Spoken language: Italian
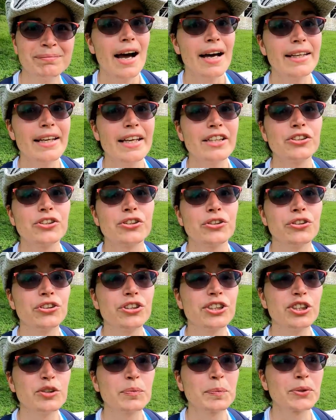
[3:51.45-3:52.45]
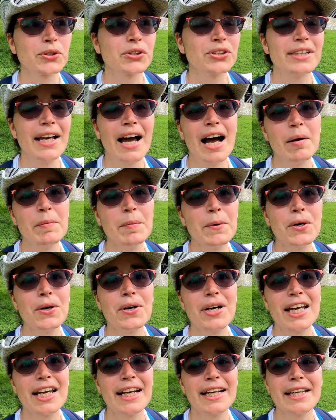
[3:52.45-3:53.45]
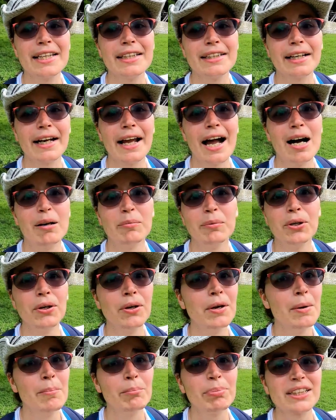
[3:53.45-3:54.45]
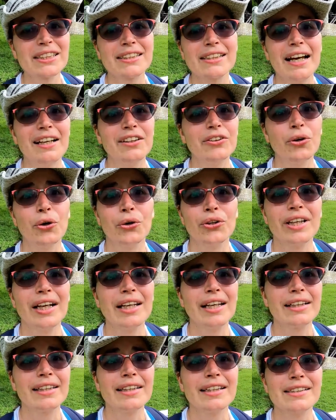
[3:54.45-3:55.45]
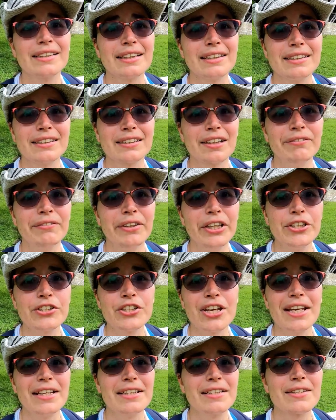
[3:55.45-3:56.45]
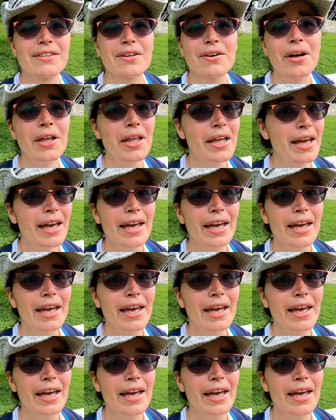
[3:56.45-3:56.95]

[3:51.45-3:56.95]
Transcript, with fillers: Adesso ci spostiamo e rientriamo passando dalla chiesa di San Vincenzo